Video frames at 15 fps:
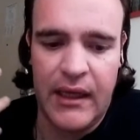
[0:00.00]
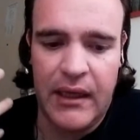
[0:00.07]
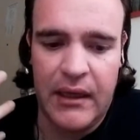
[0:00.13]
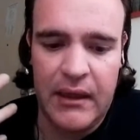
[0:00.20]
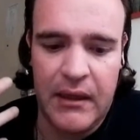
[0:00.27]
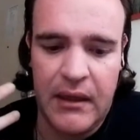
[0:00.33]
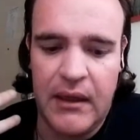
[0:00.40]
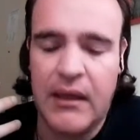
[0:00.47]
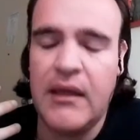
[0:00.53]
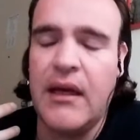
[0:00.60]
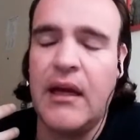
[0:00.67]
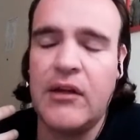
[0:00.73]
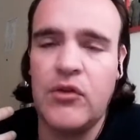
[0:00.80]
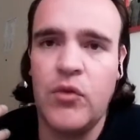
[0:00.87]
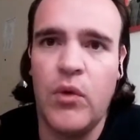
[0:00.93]
que
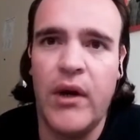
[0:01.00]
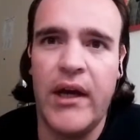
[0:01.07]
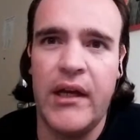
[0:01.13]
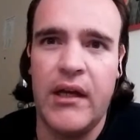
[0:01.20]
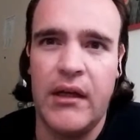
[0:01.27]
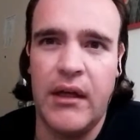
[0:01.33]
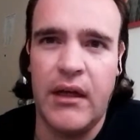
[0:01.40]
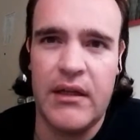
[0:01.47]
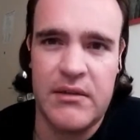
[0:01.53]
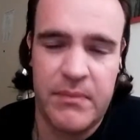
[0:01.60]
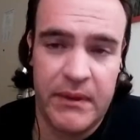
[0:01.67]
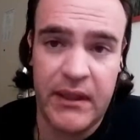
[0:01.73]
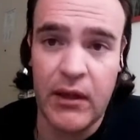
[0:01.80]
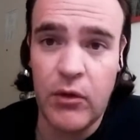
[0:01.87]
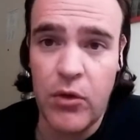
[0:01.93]
actúa en
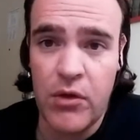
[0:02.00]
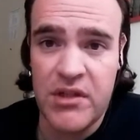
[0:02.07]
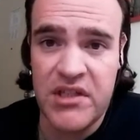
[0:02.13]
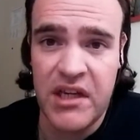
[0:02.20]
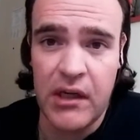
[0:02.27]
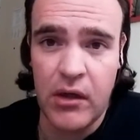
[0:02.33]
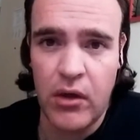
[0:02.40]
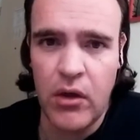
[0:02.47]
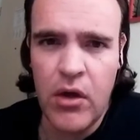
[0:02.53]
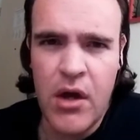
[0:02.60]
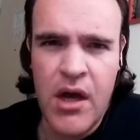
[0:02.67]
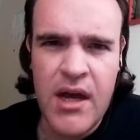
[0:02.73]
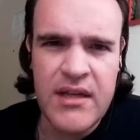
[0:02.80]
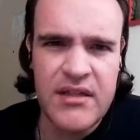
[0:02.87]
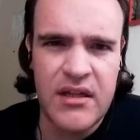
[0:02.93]
espectáculo de circo,
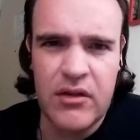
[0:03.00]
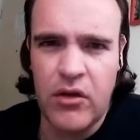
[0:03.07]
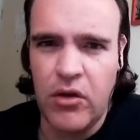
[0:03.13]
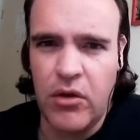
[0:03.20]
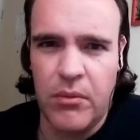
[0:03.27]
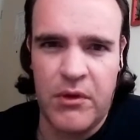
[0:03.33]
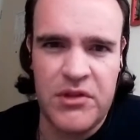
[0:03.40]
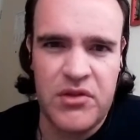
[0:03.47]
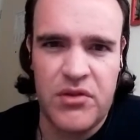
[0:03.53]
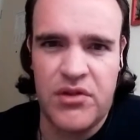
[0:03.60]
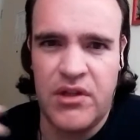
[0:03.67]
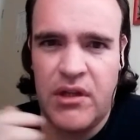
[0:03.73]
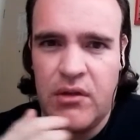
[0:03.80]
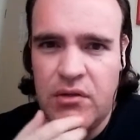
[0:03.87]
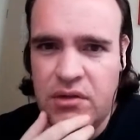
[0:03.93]
circo como
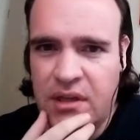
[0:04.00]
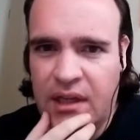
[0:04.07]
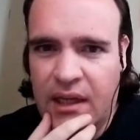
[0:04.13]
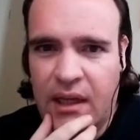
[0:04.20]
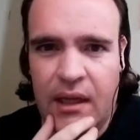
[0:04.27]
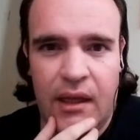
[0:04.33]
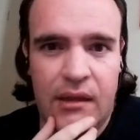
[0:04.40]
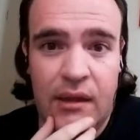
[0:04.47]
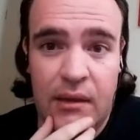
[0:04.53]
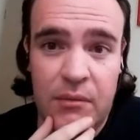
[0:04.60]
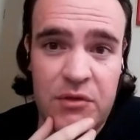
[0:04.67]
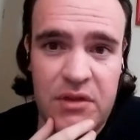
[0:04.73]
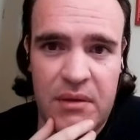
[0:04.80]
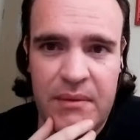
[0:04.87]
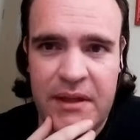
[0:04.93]
esos de los que
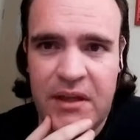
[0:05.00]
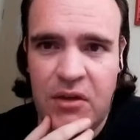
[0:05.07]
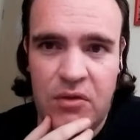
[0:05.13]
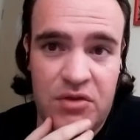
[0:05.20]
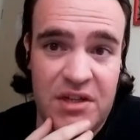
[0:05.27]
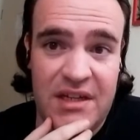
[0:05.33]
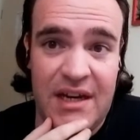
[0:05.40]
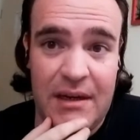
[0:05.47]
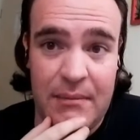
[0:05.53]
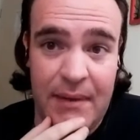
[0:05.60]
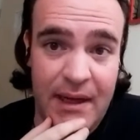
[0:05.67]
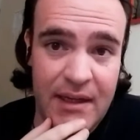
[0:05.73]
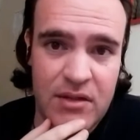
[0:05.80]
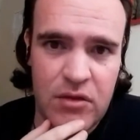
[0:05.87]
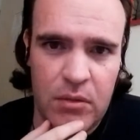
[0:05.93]
tenemos en México sin
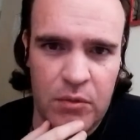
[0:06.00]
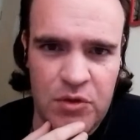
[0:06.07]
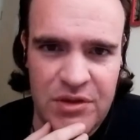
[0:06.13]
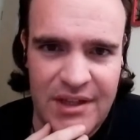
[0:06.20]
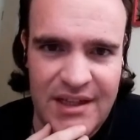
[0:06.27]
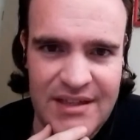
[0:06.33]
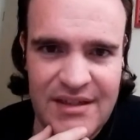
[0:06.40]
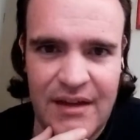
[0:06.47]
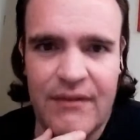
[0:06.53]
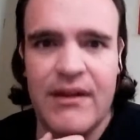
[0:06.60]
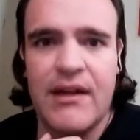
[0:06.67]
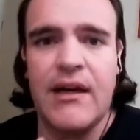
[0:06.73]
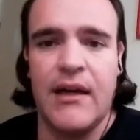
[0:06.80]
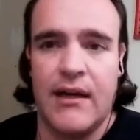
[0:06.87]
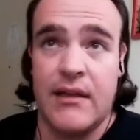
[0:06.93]
animales, como ustedes
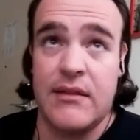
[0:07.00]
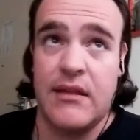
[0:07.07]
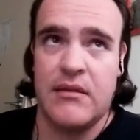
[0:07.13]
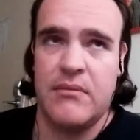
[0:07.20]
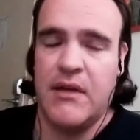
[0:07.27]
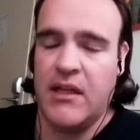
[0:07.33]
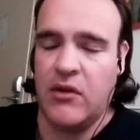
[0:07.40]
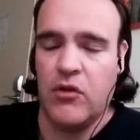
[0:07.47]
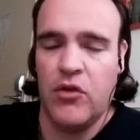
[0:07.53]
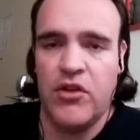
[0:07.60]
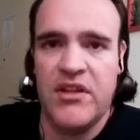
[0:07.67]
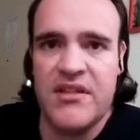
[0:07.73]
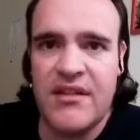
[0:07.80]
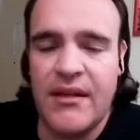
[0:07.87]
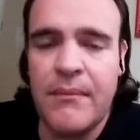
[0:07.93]
saben, gracias Verde
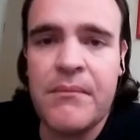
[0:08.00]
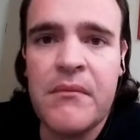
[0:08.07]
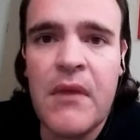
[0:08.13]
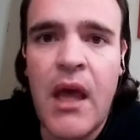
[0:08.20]
Ecologista